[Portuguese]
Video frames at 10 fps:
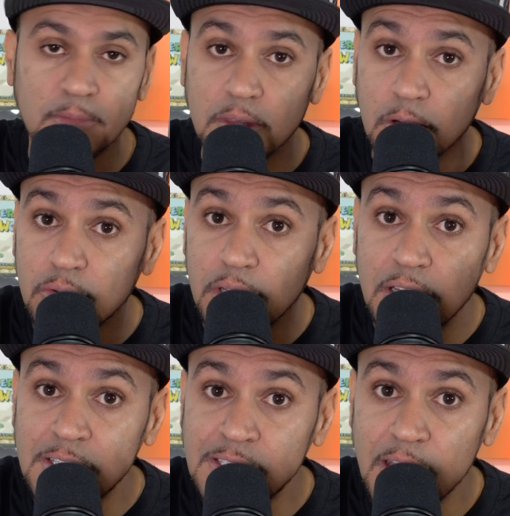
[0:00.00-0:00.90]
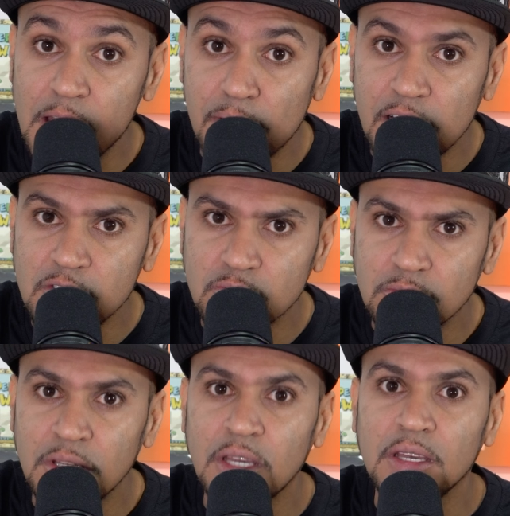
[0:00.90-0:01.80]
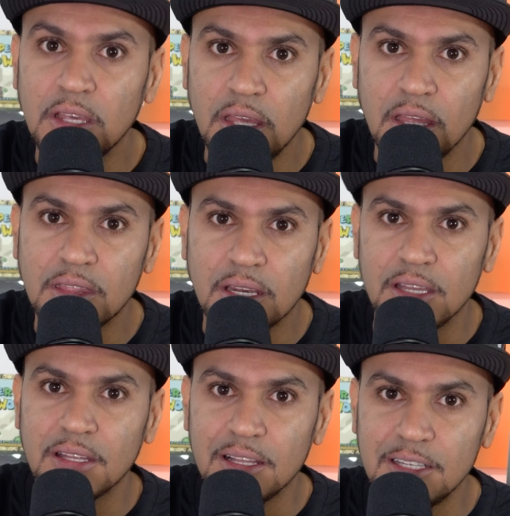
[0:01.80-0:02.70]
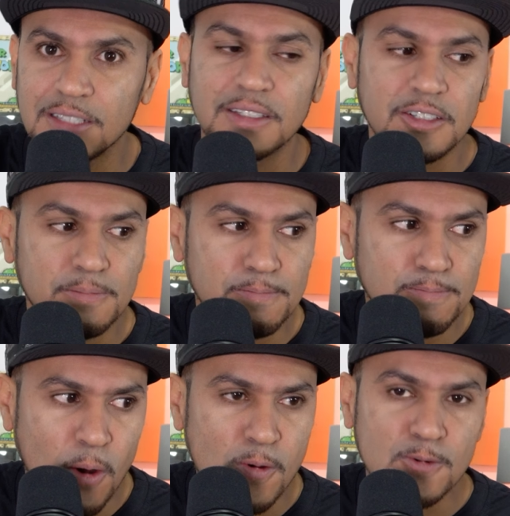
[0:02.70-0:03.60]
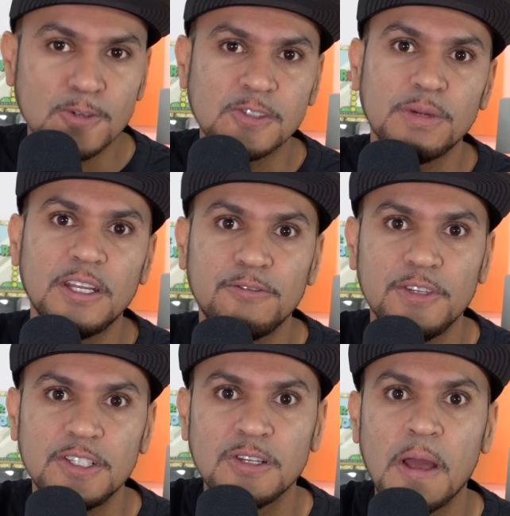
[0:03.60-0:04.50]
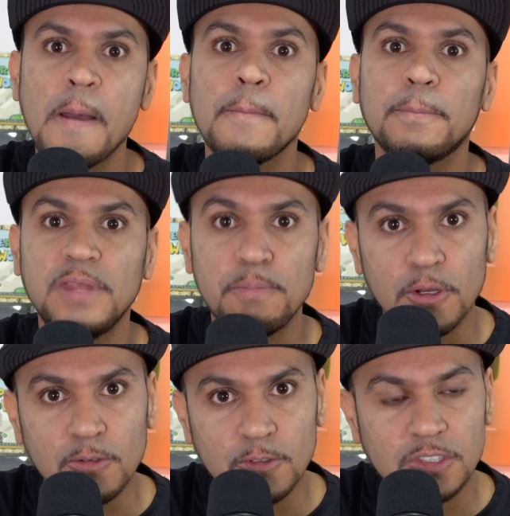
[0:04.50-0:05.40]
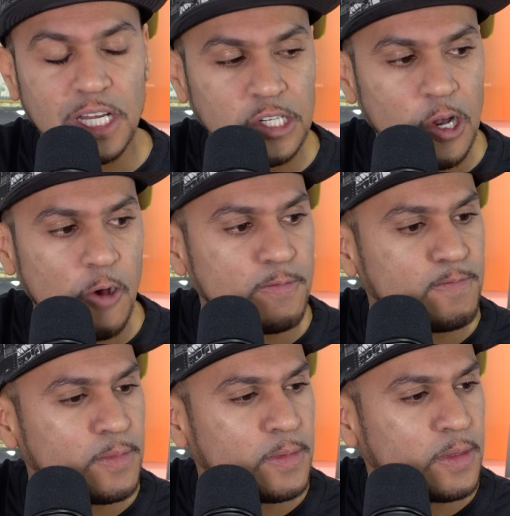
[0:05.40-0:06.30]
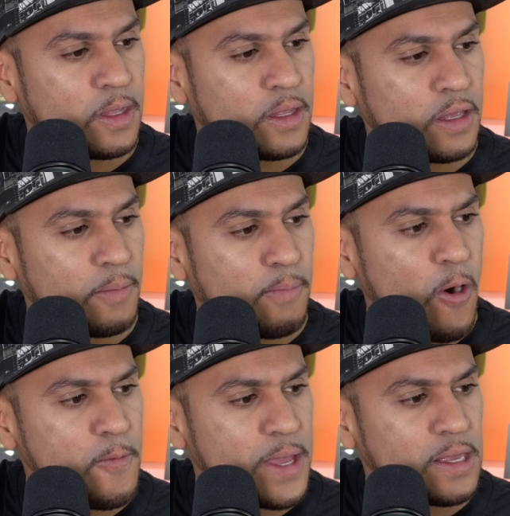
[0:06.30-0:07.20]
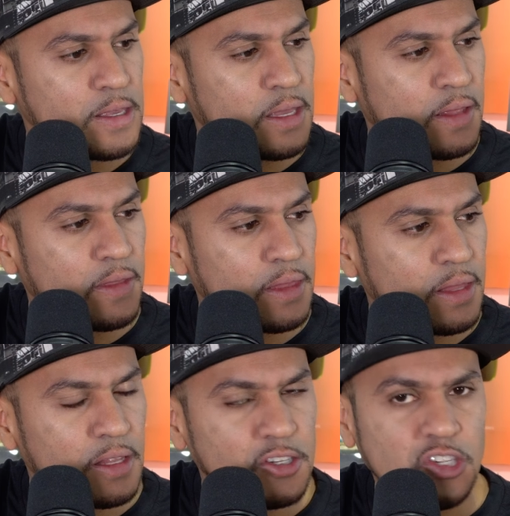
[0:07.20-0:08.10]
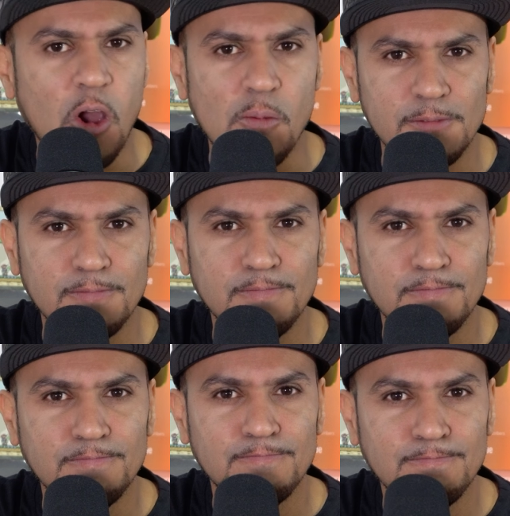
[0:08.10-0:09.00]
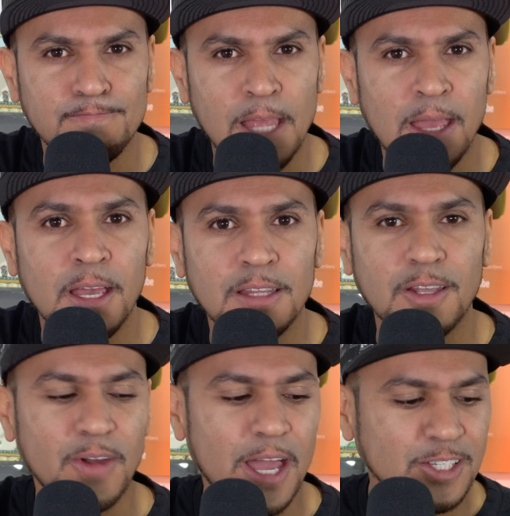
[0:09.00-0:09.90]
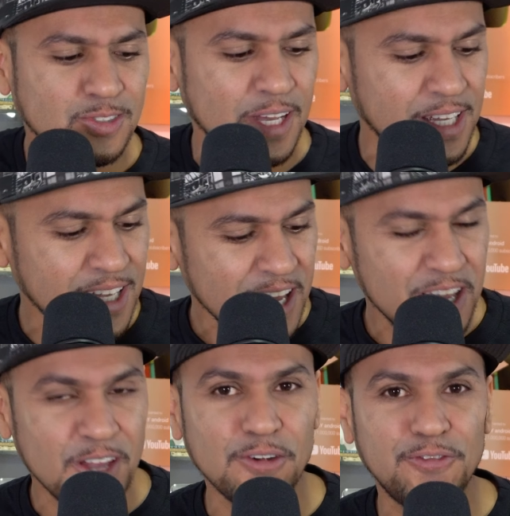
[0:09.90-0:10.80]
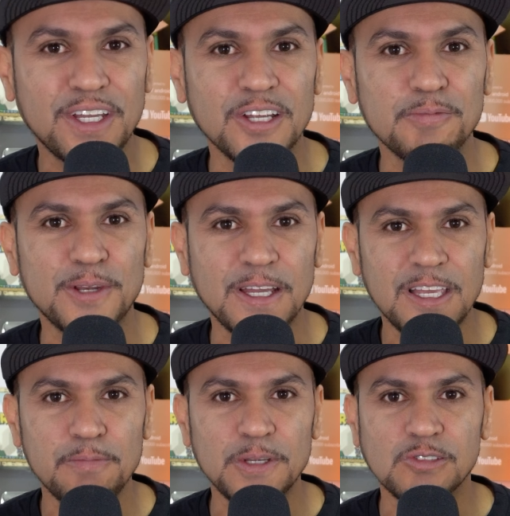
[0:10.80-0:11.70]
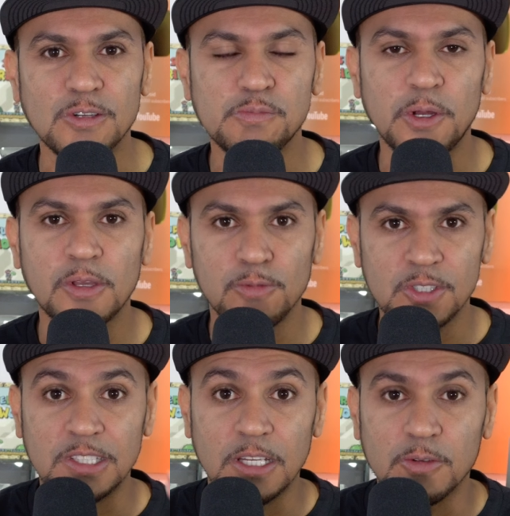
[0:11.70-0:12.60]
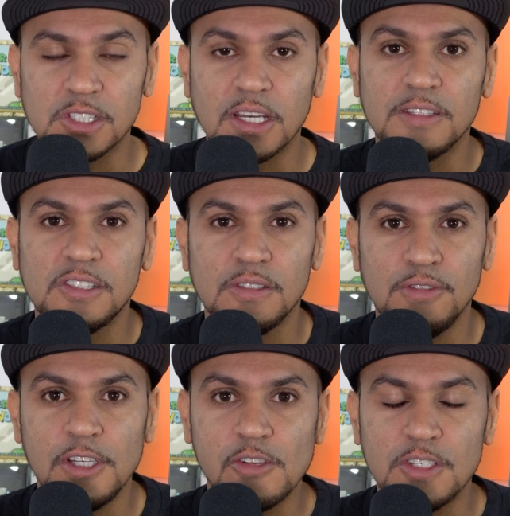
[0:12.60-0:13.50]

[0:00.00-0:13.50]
Então, esse é mais um que entra aí na lista de bom custo-benefício de produtos da Xiaomi. Powerbank Xiaomi. Então, é isso aí. Eu vou ficando por aqui, pessoal. Espero que você tenha gostado desse vídeo.